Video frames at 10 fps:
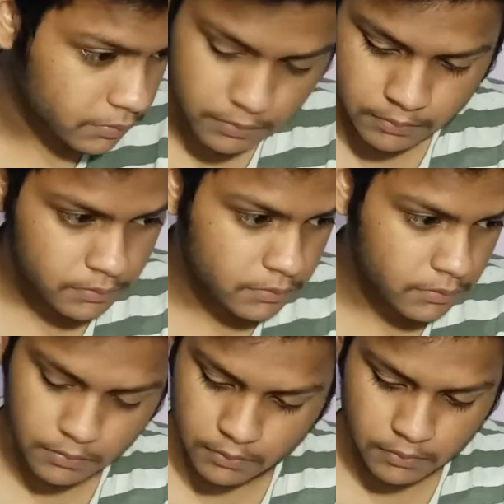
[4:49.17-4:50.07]
Why
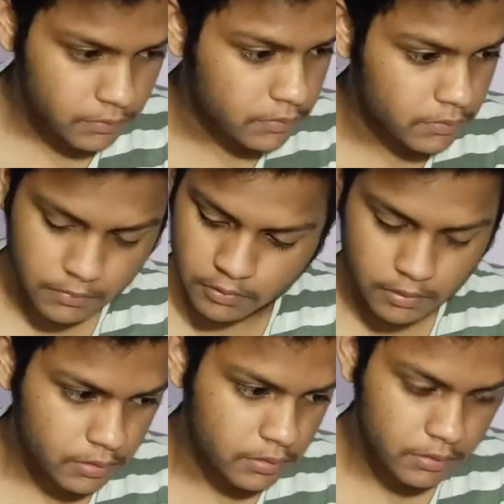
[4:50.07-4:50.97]
can't you
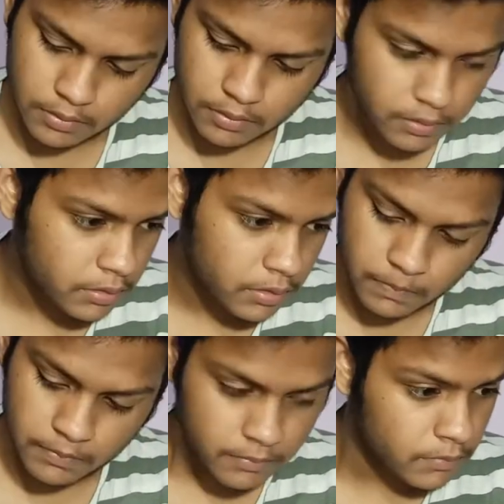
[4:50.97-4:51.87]
just let me
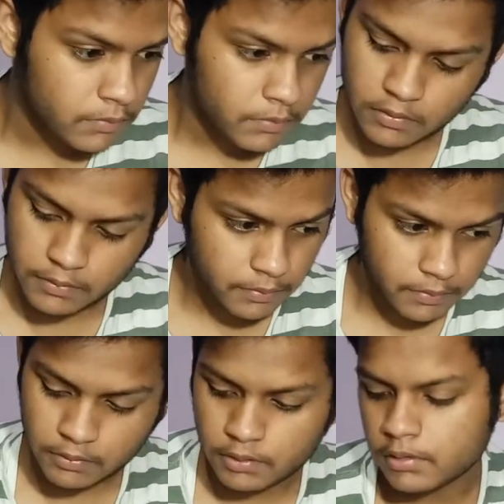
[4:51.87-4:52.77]
eat my
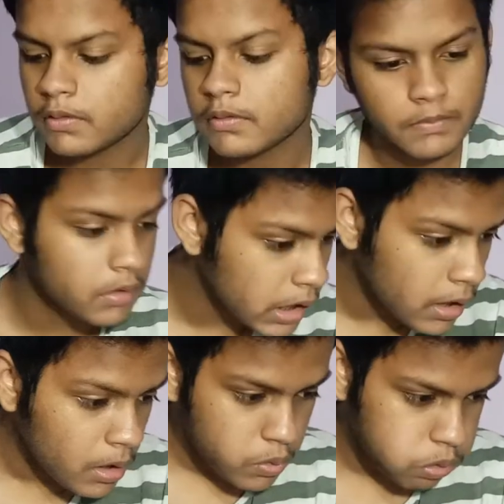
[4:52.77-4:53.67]
weight in
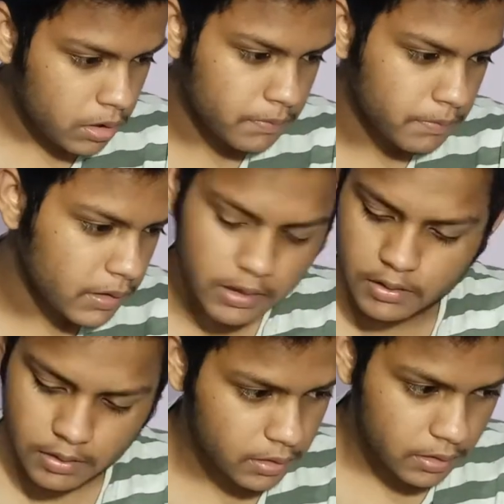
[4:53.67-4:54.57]
glee?
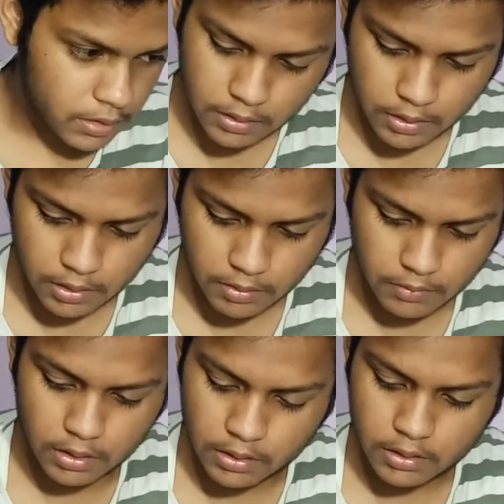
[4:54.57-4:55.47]

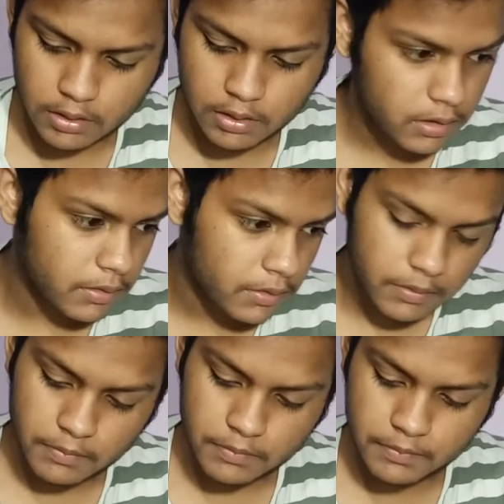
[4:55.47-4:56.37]
I
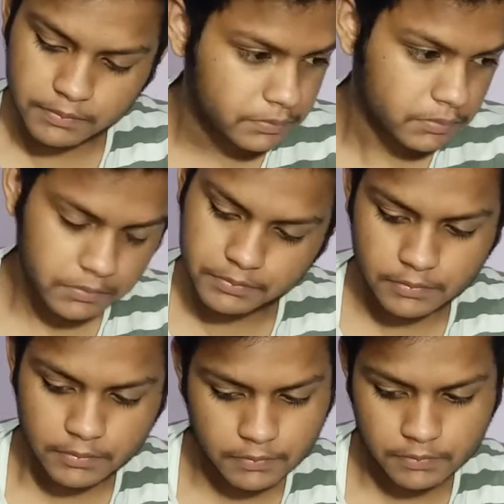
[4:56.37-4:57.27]
live
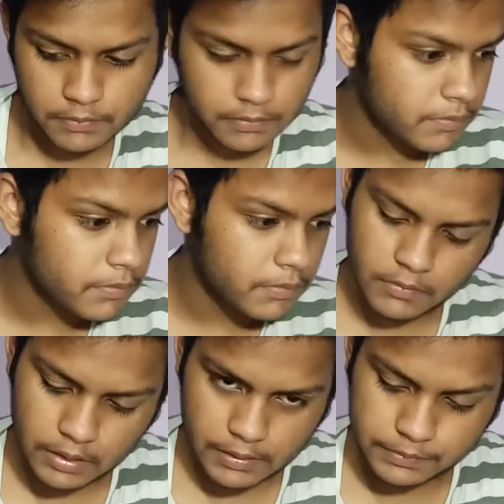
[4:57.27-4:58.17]
inside my
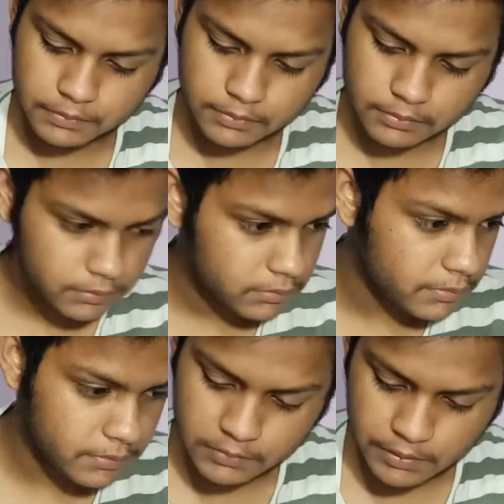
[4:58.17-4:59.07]
own
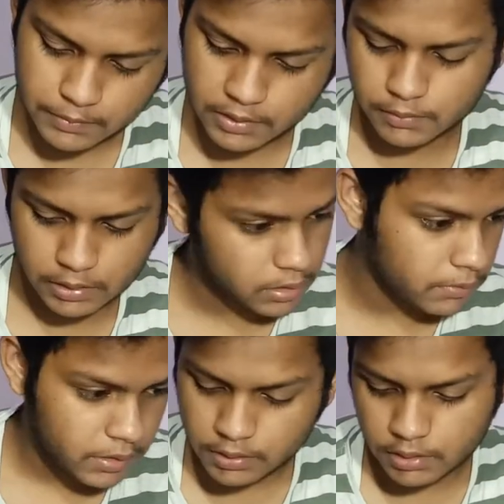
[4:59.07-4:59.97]
world of
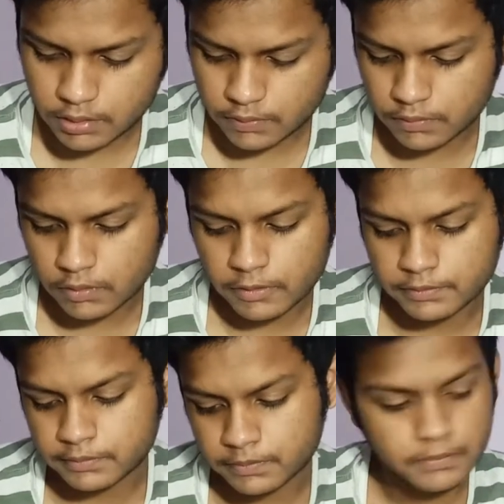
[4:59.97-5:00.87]
make-believe
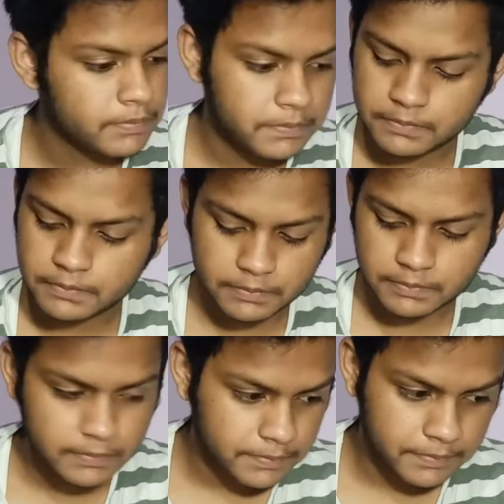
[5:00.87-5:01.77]

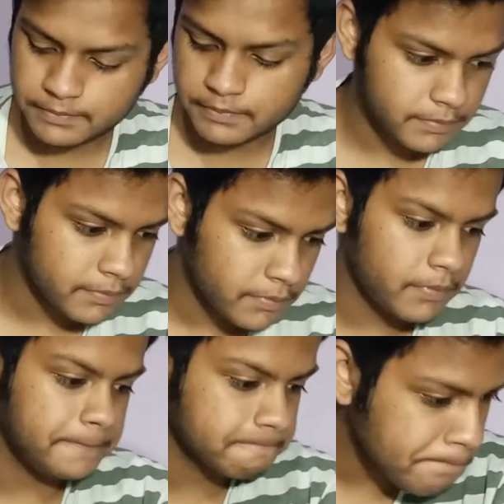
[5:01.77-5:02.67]
Kids
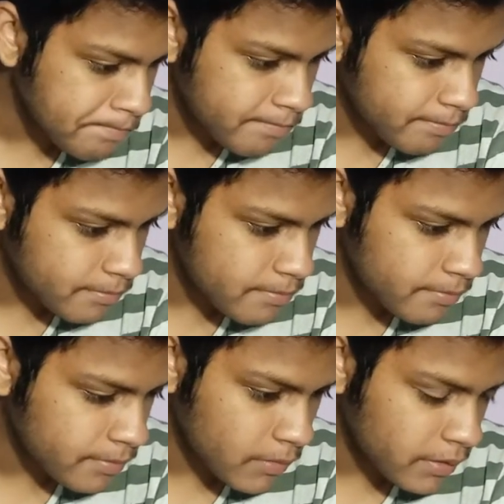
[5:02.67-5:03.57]
screaming in the